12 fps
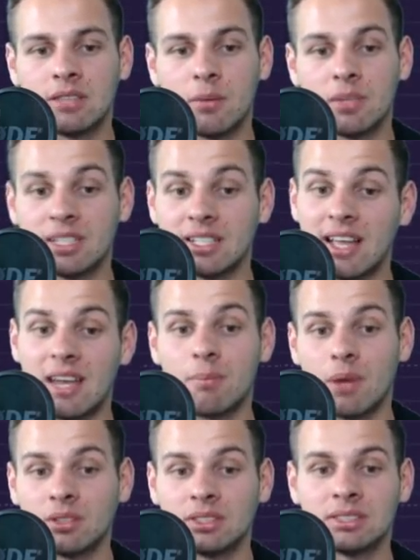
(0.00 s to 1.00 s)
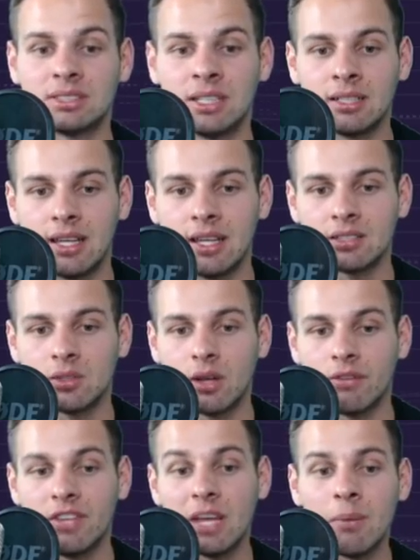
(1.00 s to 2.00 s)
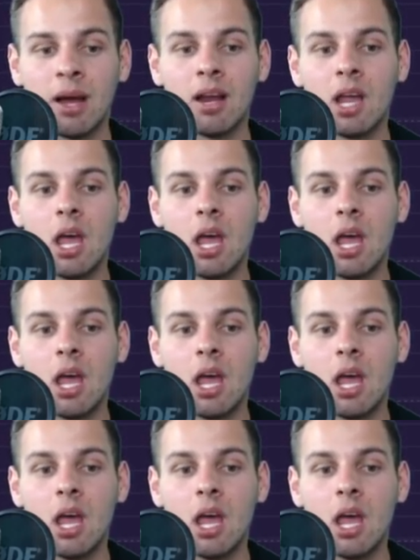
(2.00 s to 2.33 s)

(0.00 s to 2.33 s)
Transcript: Aber diesen kleinen Bounces zählt eher sogar viermal.